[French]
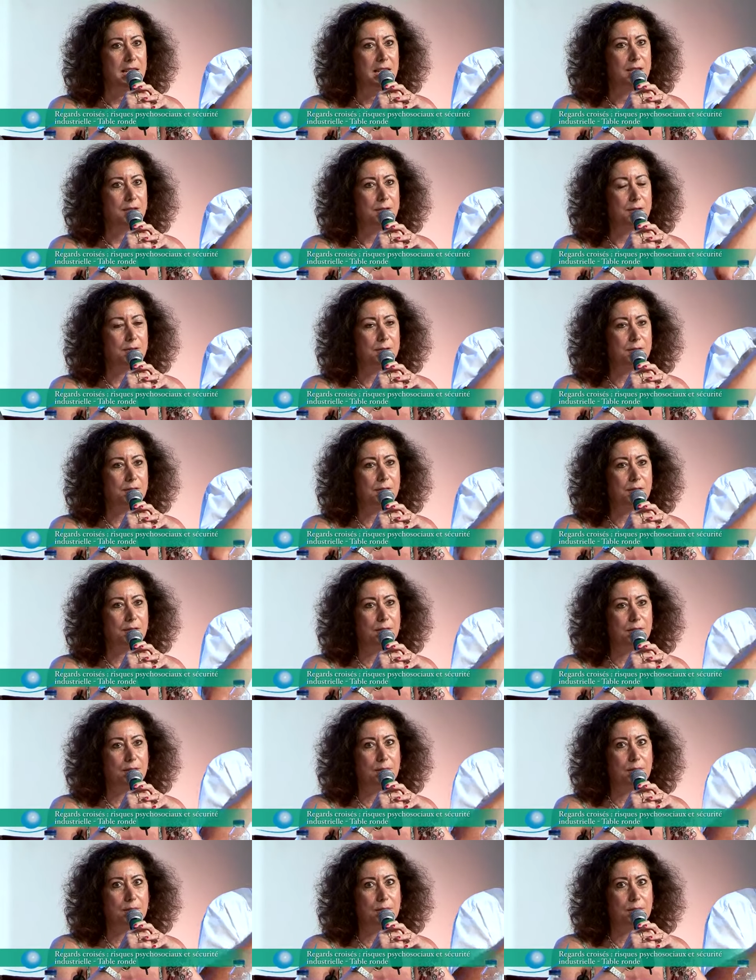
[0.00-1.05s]
Donc
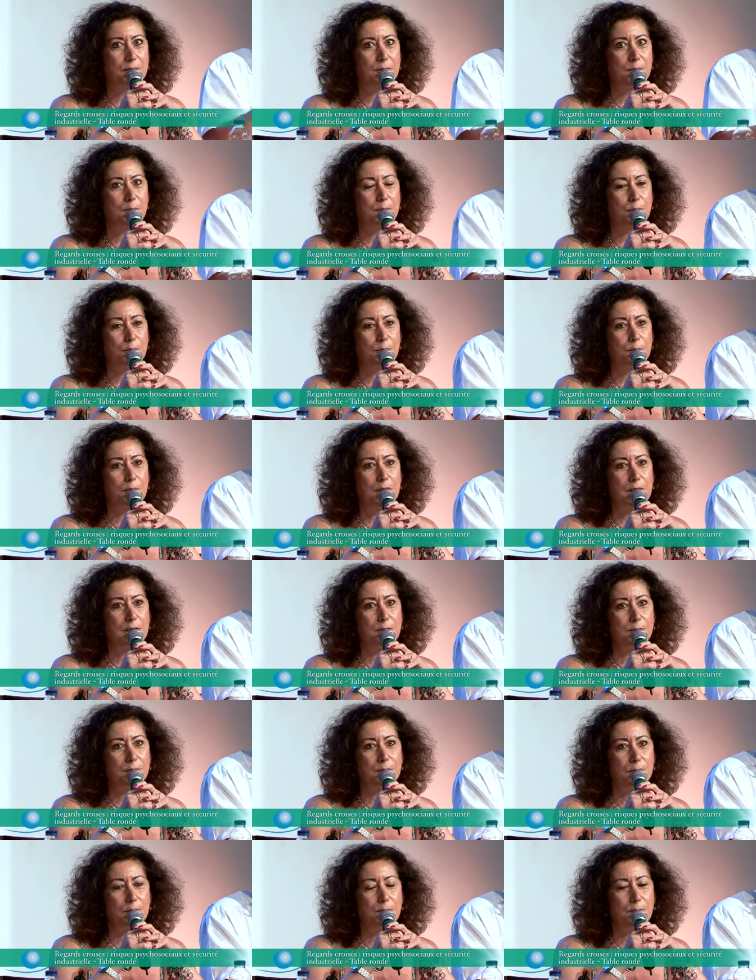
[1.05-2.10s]
euh, pour moi,
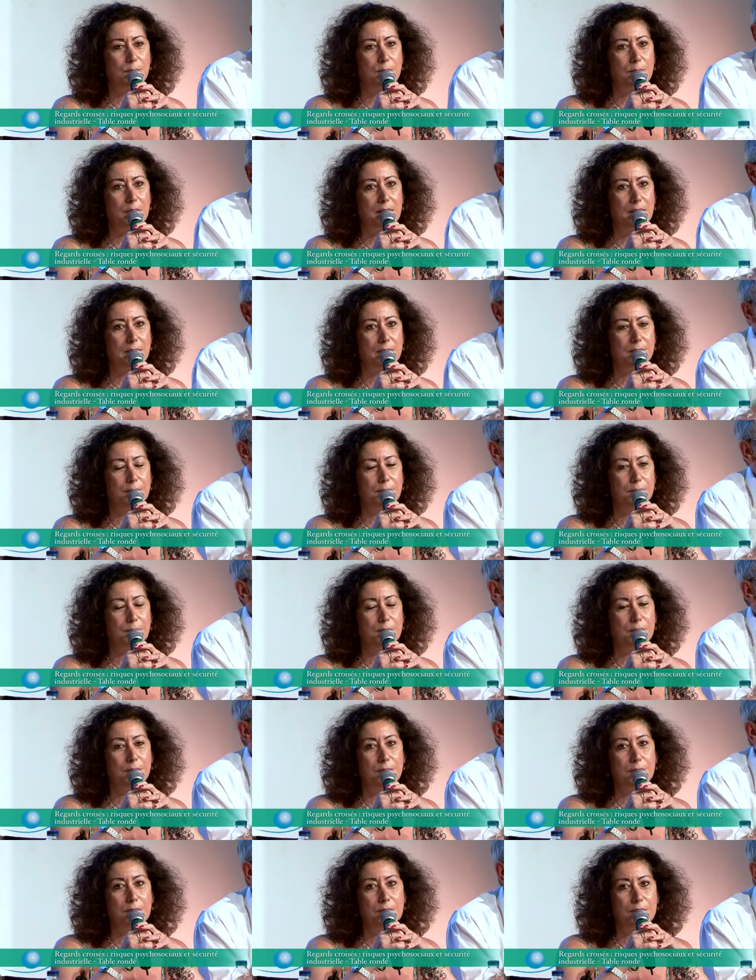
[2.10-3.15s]
le, point, le
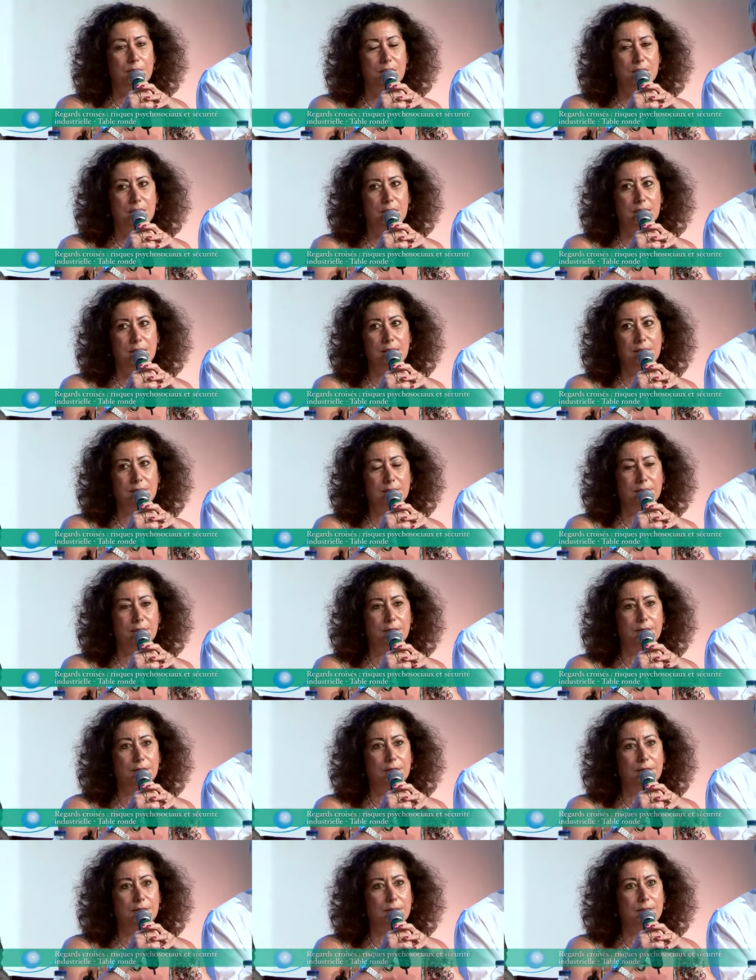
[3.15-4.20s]
pivot, je dirais, entre
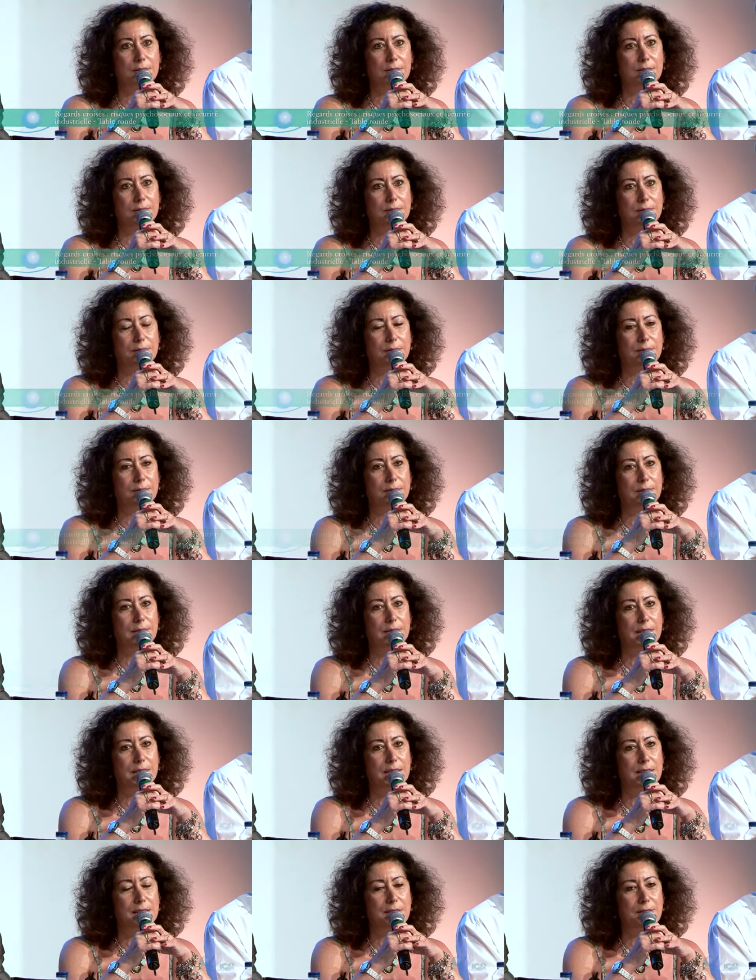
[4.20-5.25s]
euh, les
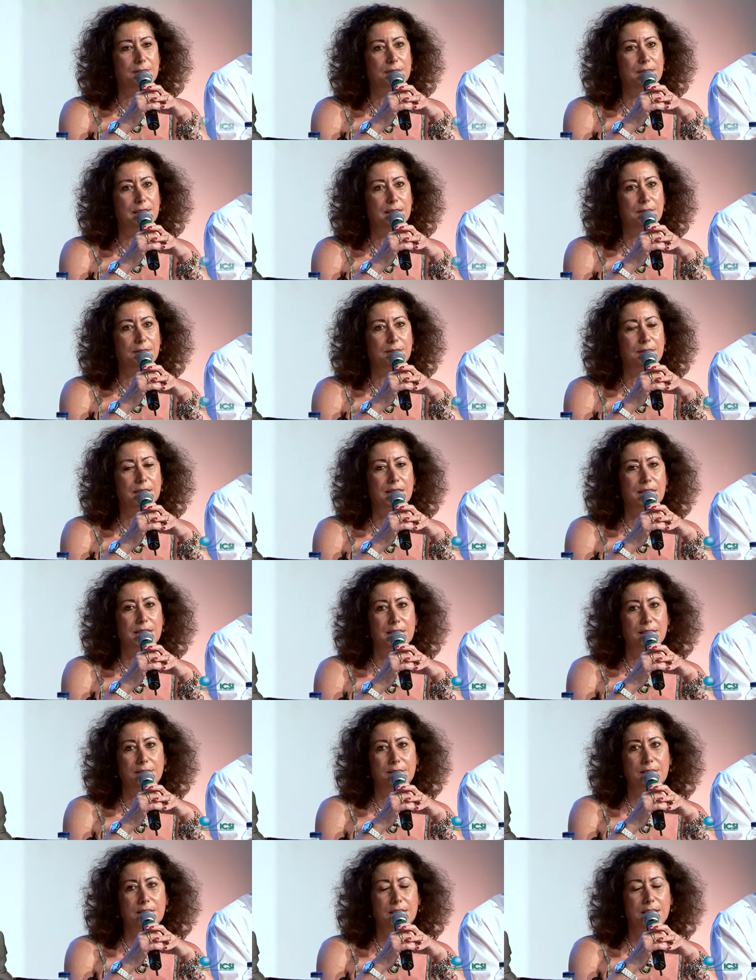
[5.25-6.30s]
questions de sécurité
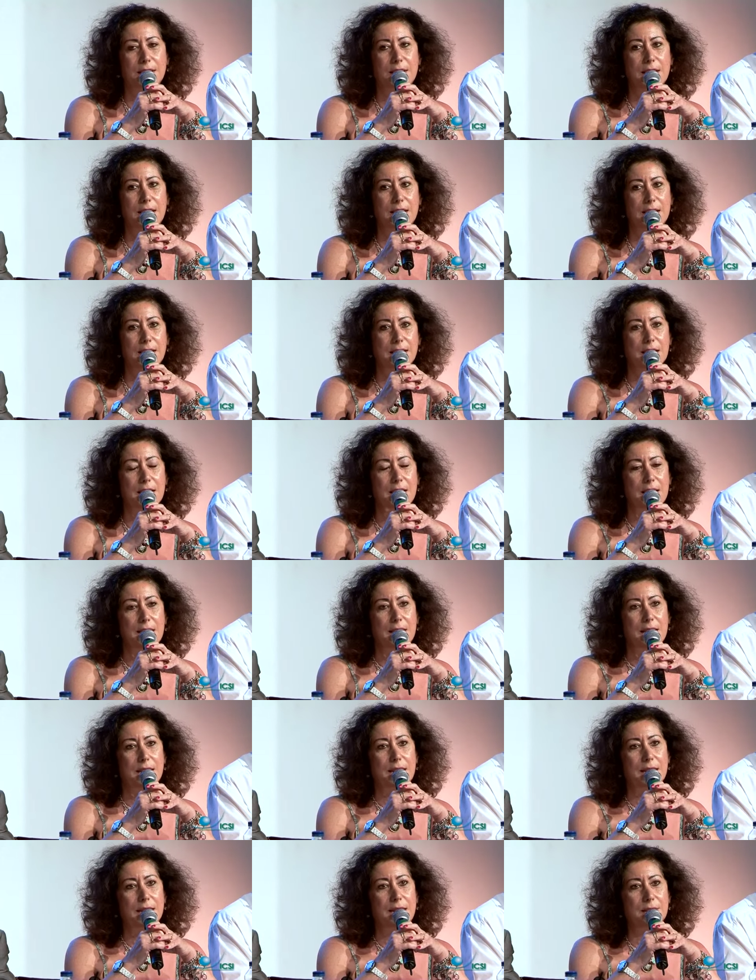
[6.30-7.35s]
industrielle
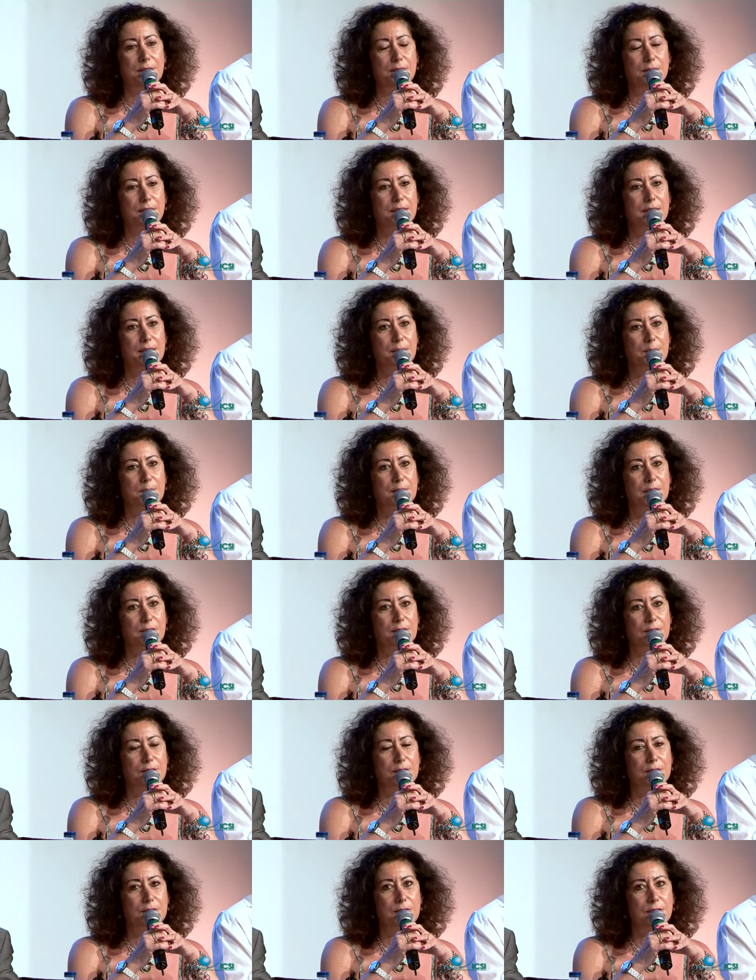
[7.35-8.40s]
et de risques
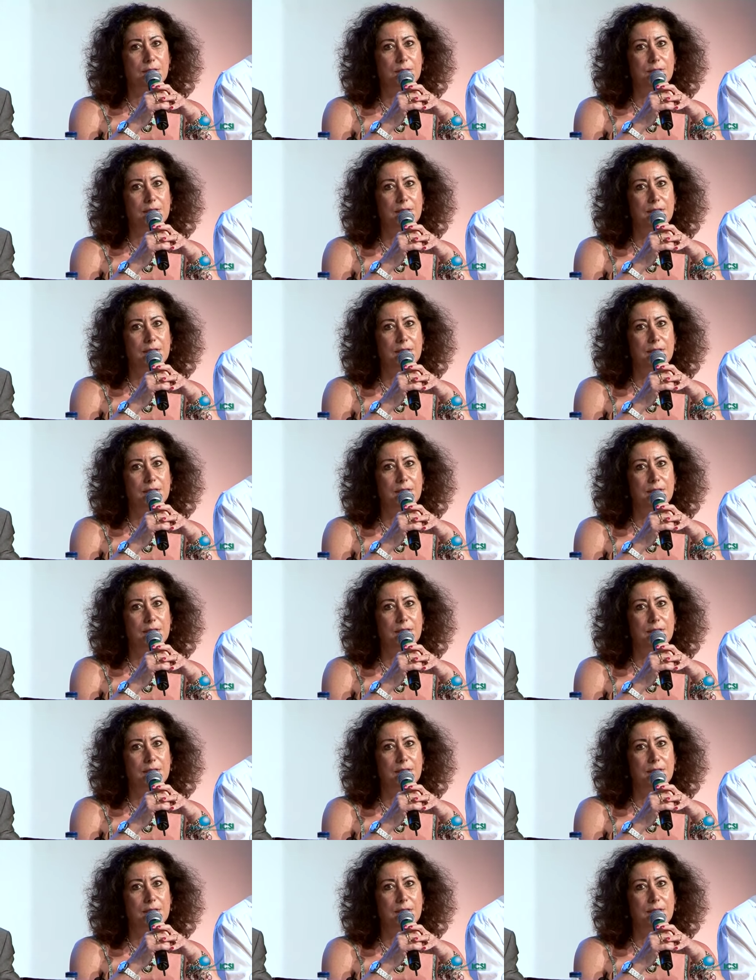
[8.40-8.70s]
psychosociaux,